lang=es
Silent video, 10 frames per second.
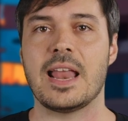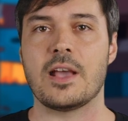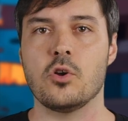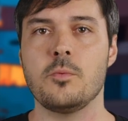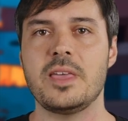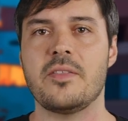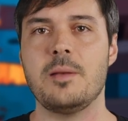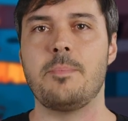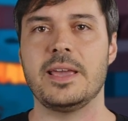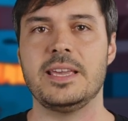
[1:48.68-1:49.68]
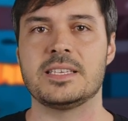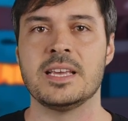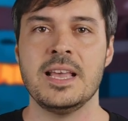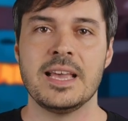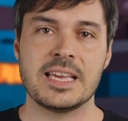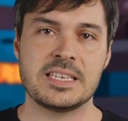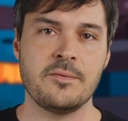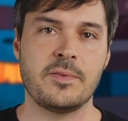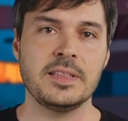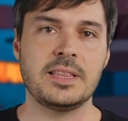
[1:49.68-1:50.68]
la economía del país que se
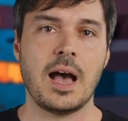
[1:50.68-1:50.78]
enfrenta